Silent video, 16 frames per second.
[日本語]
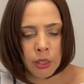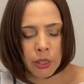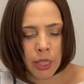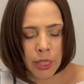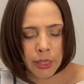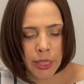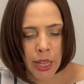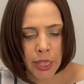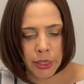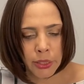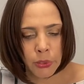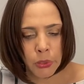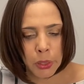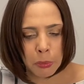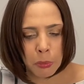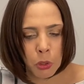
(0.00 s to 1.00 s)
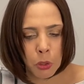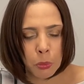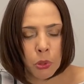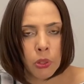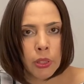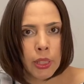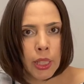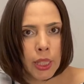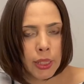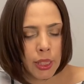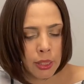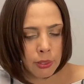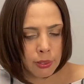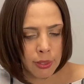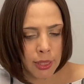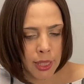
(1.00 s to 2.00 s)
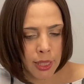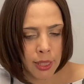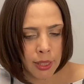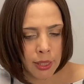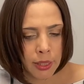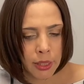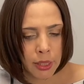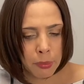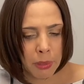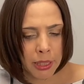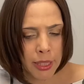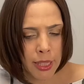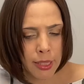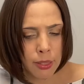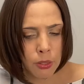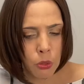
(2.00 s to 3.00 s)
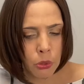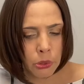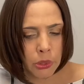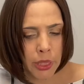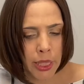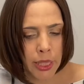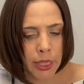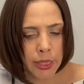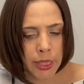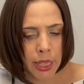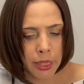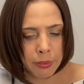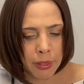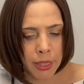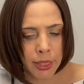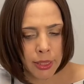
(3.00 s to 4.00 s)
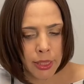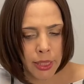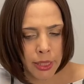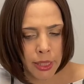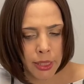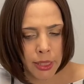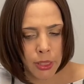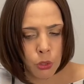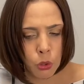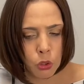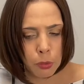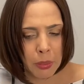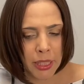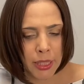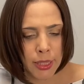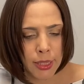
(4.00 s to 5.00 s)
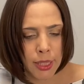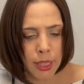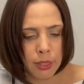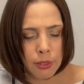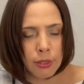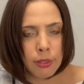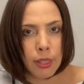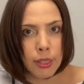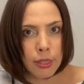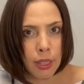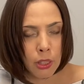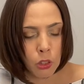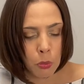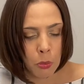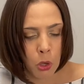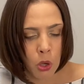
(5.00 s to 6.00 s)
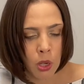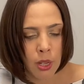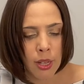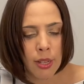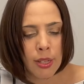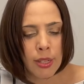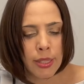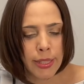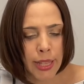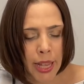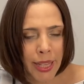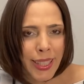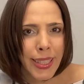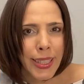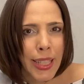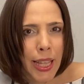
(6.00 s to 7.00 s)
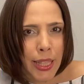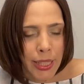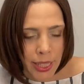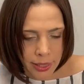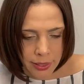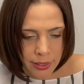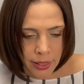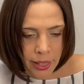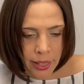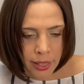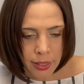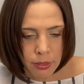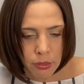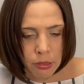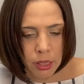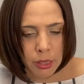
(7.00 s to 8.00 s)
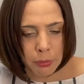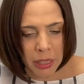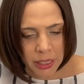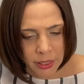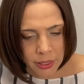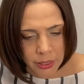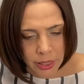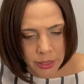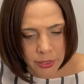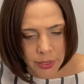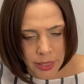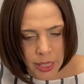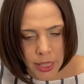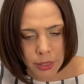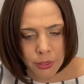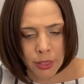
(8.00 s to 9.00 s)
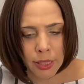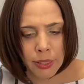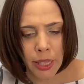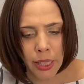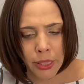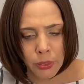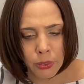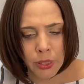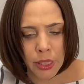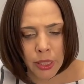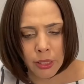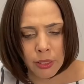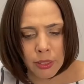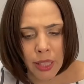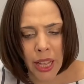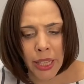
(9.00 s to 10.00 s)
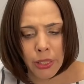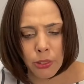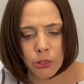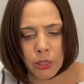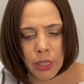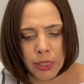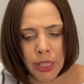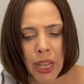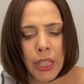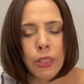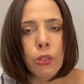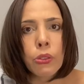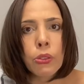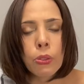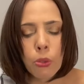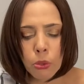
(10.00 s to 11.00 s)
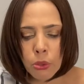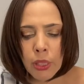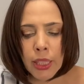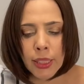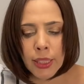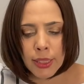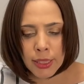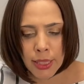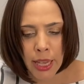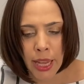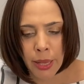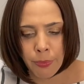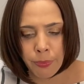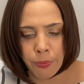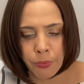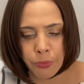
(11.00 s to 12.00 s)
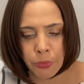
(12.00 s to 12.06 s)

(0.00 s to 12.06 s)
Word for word: で、何よりも問題なのが、今韓国経済は危機に直面しているんですけれども、財政難で、それに全く政府が対応できる体力がないということなんですね。